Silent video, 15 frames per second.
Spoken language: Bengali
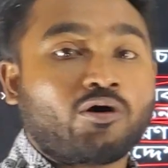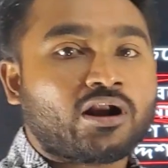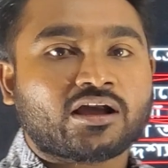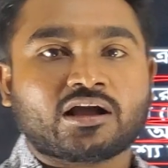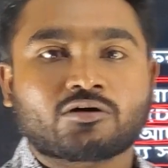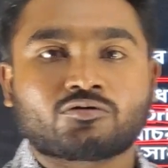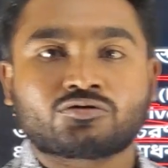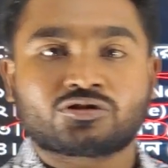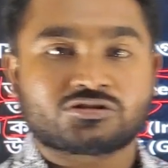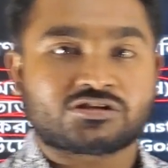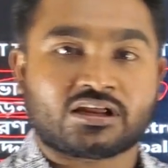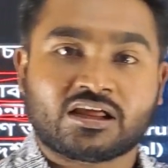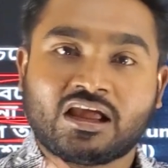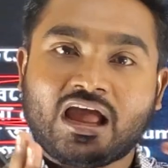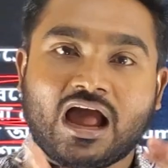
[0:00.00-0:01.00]
পড়ালেখা
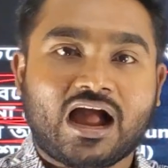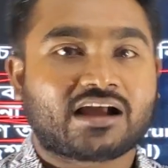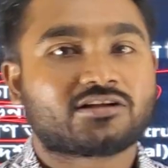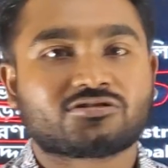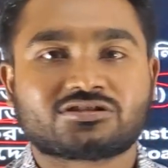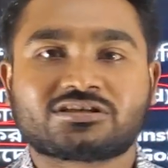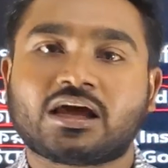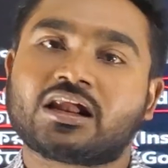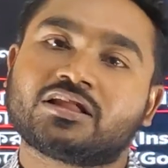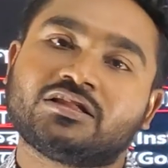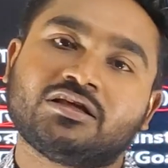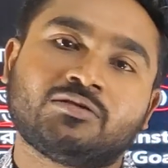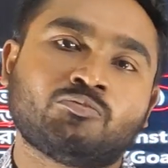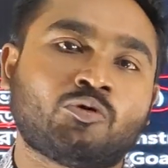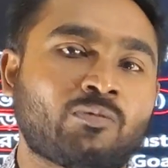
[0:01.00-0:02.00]
করতেছেন আগে তো
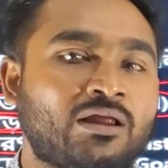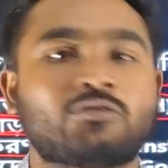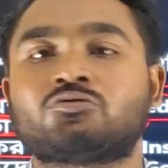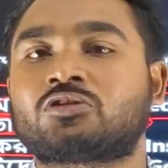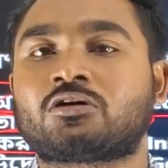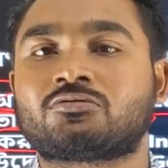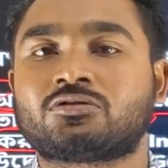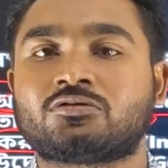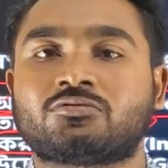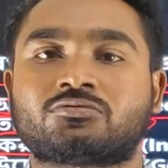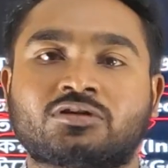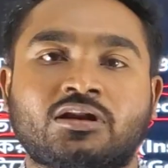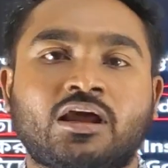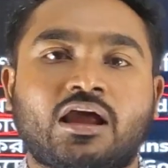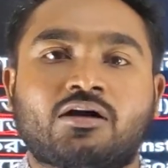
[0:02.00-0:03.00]
সারাদিন মোবাইল গুতাগুতি
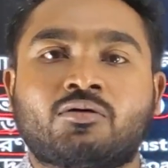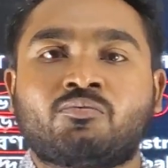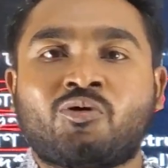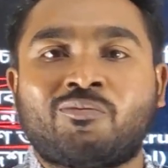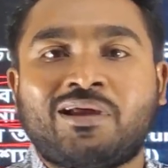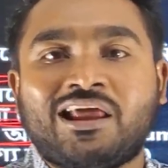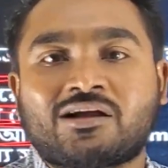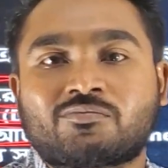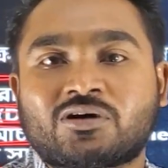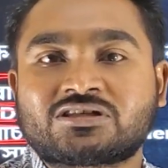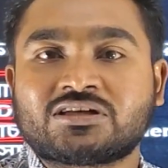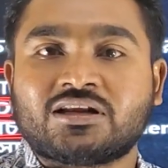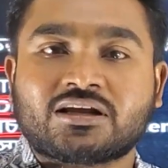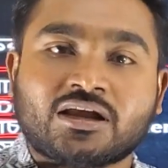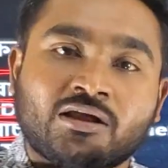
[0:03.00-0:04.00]
করতেন এখন মোবাইল এক
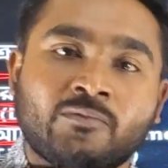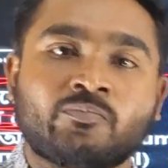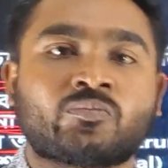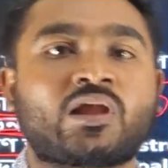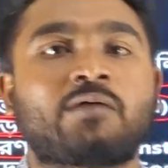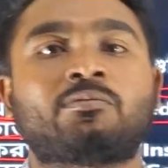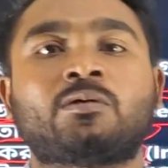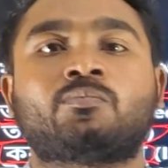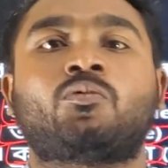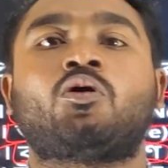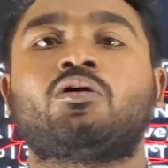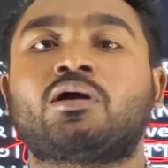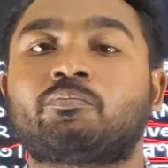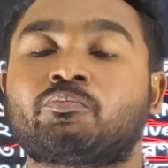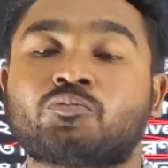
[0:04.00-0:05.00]
পাশে রেখে আপনি
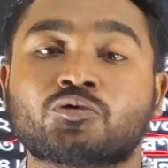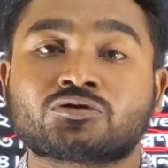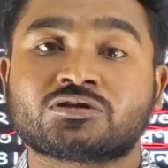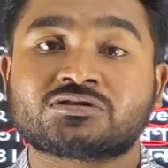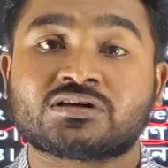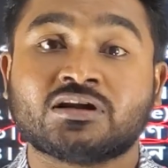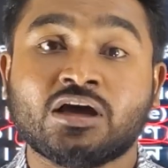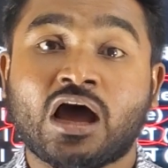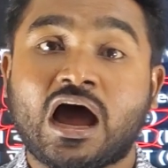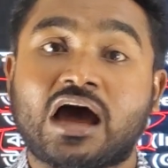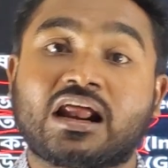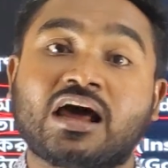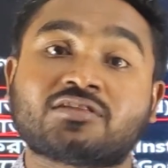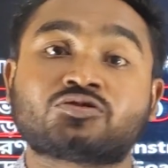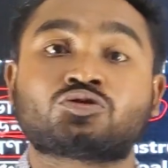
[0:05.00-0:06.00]
পড়া পড়তেছেন আর
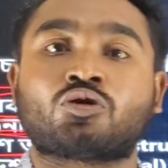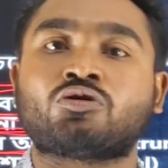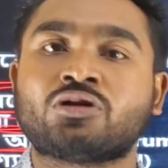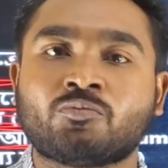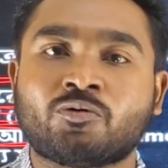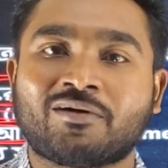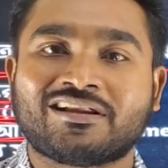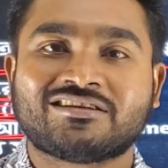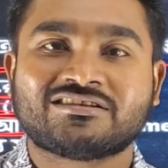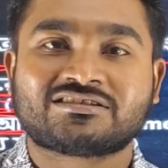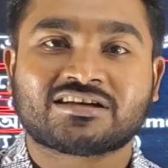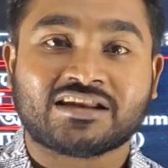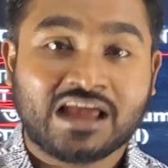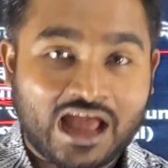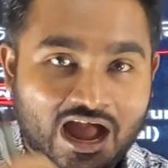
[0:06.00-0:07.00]
হাতে যখনই মোবাইল
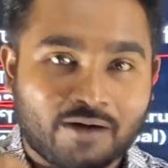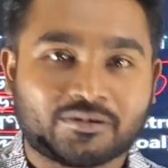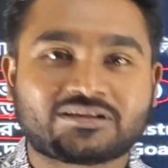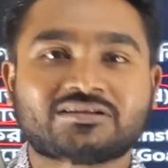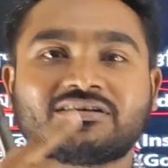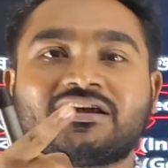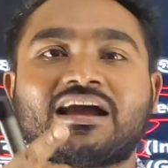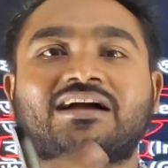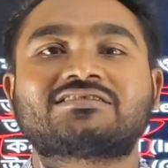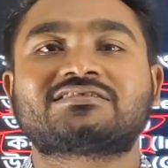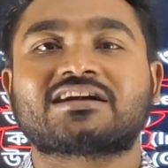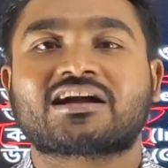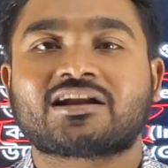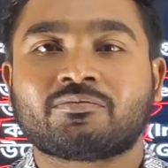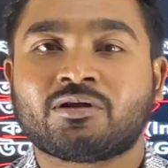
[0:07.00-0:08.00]
নিচ্ছেন আমাদের এই আর্টস
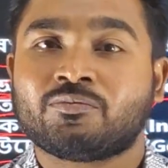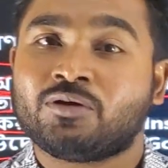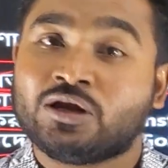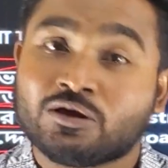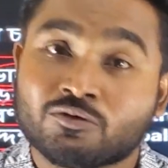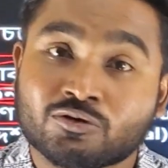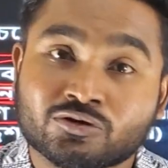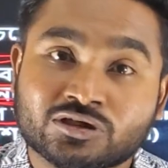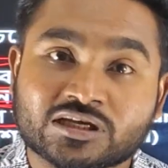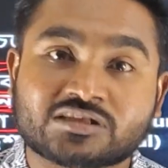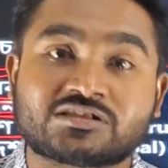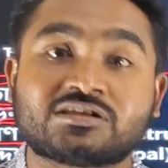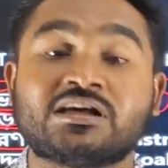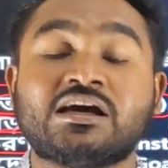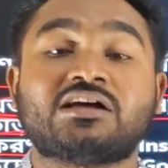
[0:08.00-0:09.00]
একাডেমির ভিডিওগুলো
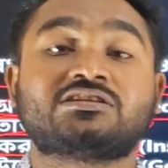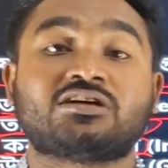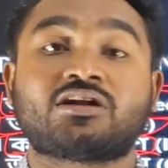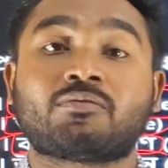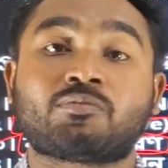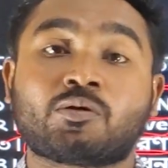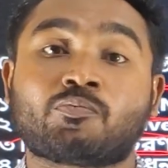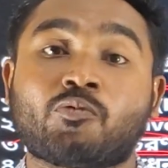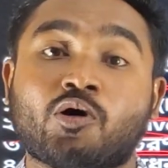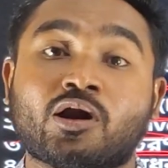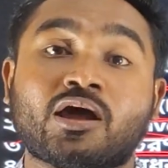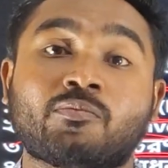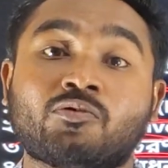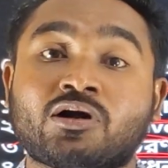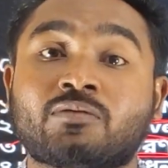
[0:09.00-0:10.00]
দেখছেন যেন আপনার
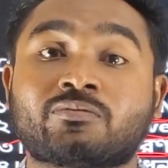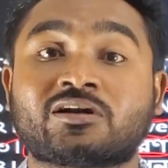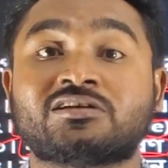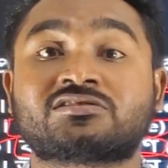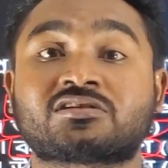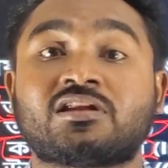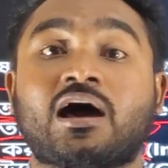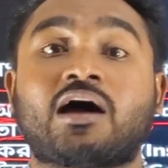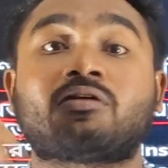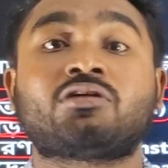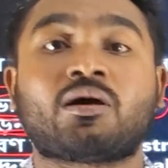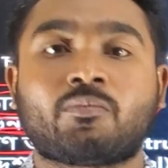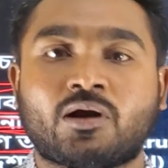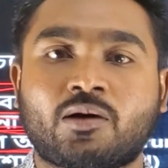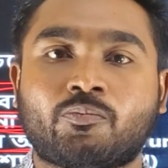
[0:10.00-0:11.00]
পড়া এবং আপনার স্কিল আরও
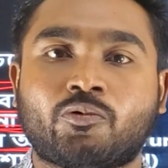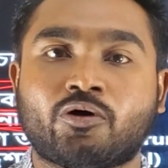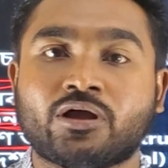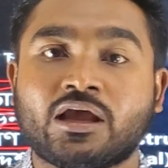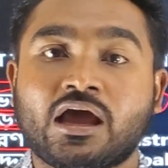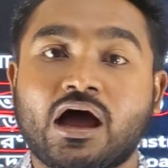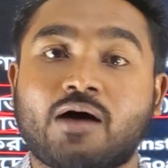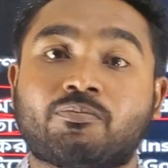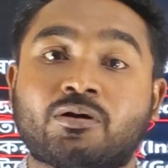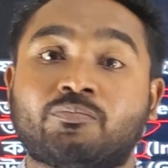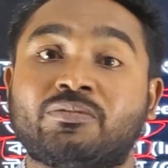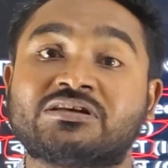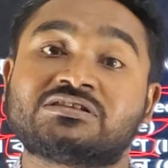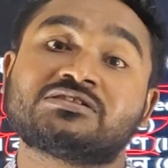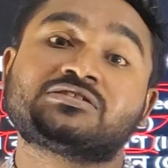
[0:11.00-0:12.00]
ডেভেলপ হয় আপনার
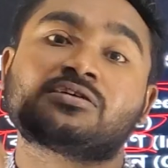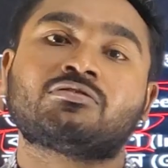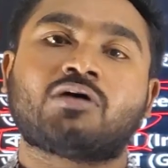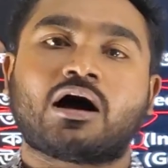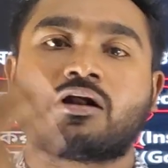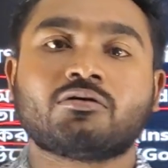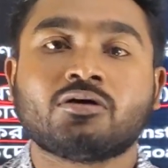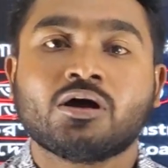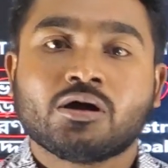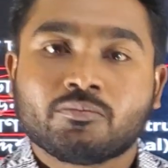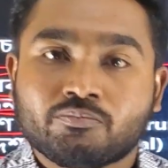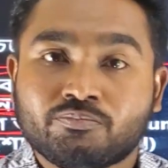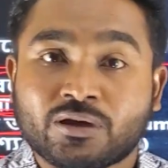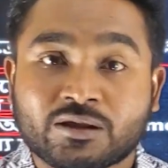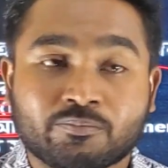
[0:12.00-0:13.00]
বেসিক যেন আরও
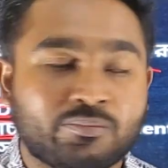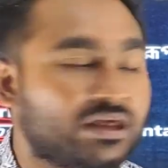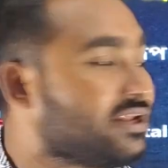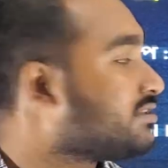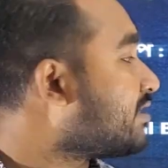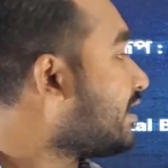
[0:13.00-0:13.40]
বেড়ে